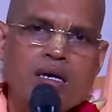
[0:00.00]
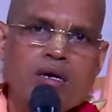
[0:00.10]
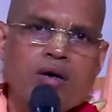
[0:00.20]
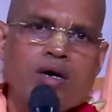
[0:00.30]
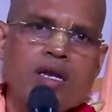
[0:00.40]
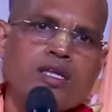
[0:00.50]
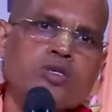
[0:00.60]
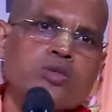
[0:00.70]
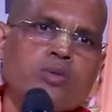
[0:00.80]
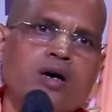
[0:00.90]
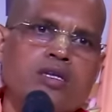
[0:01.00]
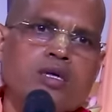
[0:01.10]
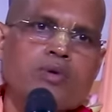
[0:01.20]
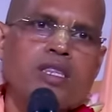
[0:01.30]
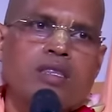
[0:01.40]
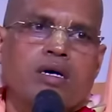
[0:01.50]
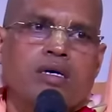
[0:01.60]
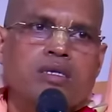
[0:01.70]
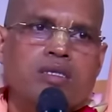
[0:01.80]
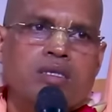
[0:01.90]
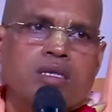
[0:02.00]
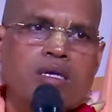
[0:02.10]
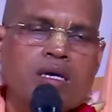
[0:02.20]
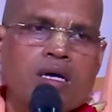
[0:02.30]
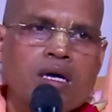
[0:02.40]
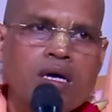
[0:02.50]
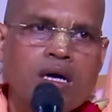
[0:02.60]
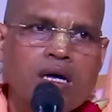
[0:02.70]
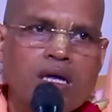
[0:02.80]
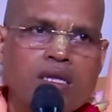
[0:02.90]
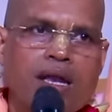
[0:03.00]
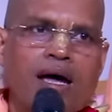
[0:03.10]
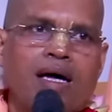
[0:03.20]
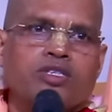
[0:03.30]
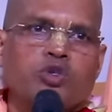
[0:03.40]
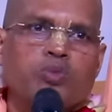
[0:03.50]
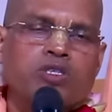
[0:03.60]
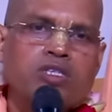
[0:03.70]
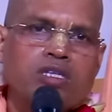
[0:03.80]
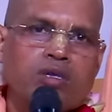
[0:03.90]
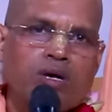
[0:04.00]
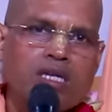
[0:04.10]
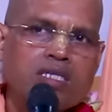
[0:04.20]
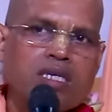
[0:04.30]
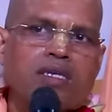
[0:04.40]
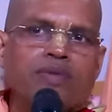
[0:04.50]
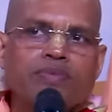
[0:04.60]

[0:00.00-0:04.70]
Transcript: গ্রহণেচ্ছু ভক্তবৃন্দ যারা আজ উপস্থিত রয়েছেন